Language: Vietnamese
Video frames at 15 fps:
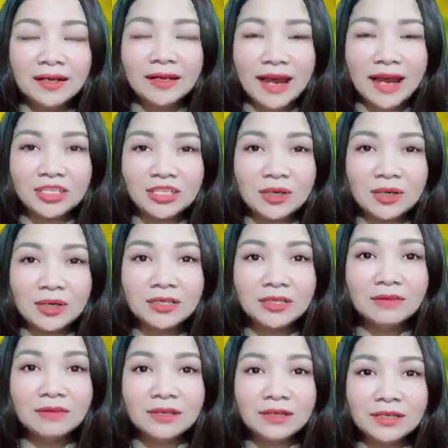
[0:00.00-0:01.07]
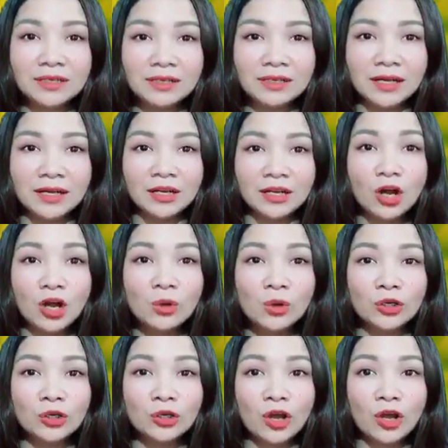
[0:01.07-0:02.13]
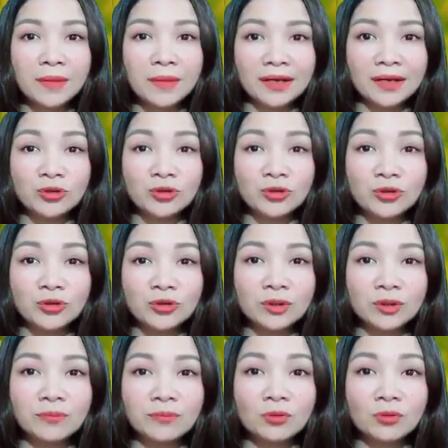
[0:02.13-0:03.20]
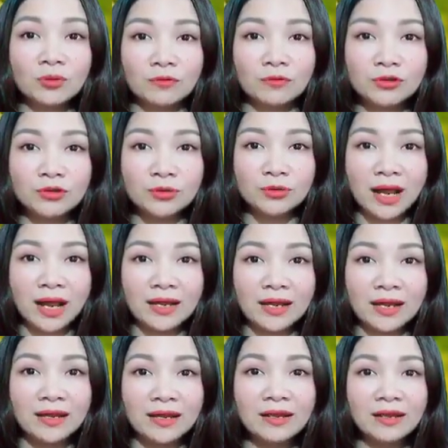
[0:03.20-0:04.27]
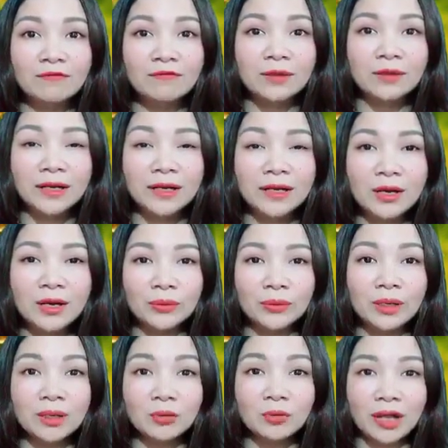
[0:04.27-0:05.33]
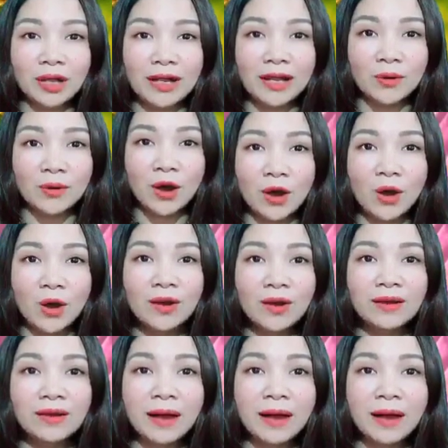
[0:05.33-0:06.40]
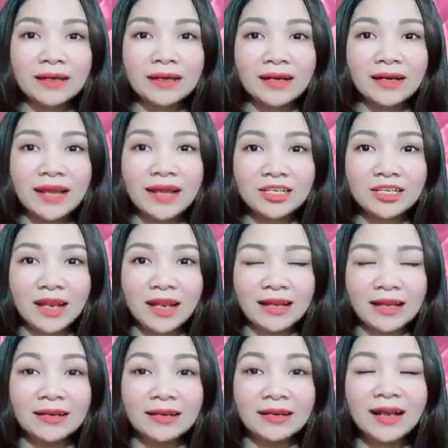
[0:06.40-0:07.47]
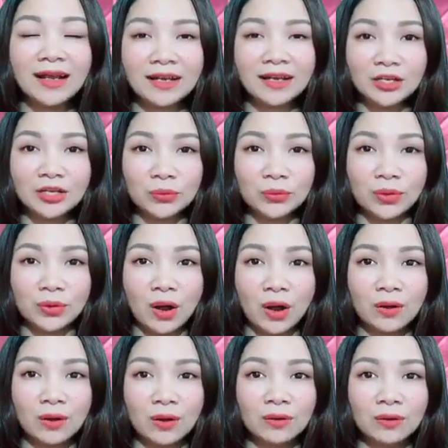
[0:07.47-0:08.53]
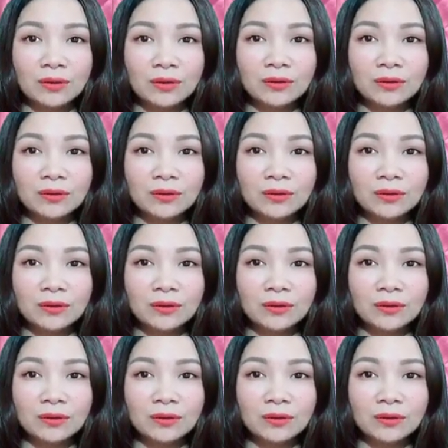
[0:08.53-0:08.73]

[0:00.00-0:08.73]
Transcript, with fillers: Nên hạn chế chơi với những người luôn coi mình là trung tâm của vũ trụ này, vì biết đâu đến một ngày đó bạn lại trở thành nạn nhân của họ.